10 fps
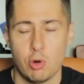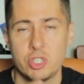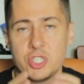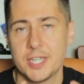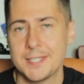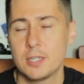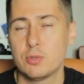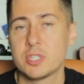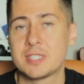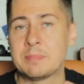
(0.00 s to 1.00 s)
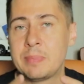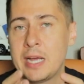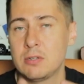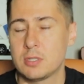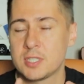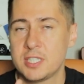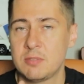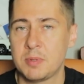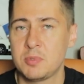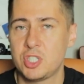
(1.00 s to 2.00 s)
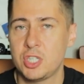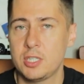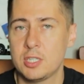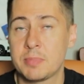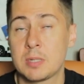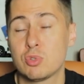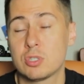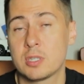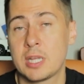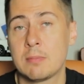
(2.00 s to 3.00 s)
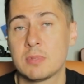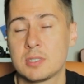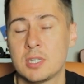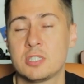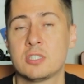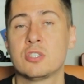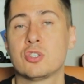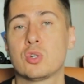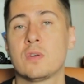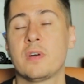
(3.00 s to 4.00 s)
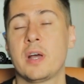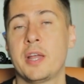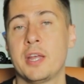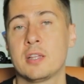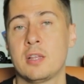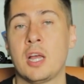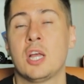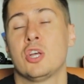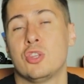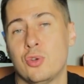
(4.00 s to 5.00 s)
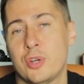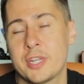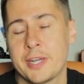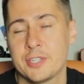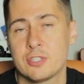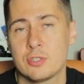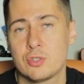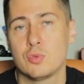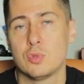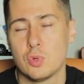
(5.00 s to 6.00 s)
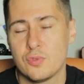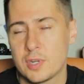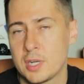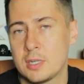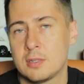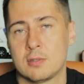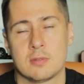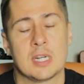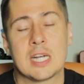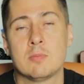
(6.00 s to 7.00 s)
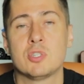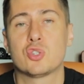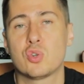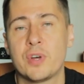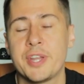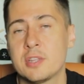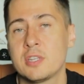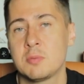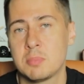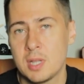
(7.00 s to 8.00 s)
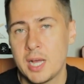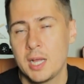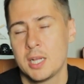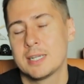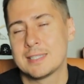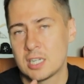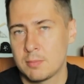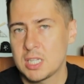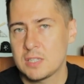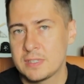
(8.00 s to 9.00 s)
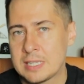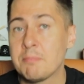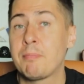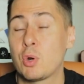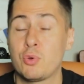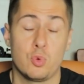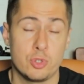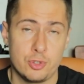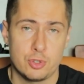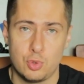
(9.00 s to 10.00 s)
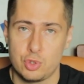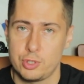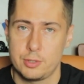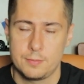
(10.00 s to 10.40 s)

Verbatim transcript: Очень часто люди цепляются за эти помещения, потому что там достаточно дешевая аренда аренда. Но это, конечно же, уловка. Э, какая бы дешевая аренда ни была, зарабатывать там порой очень сложно.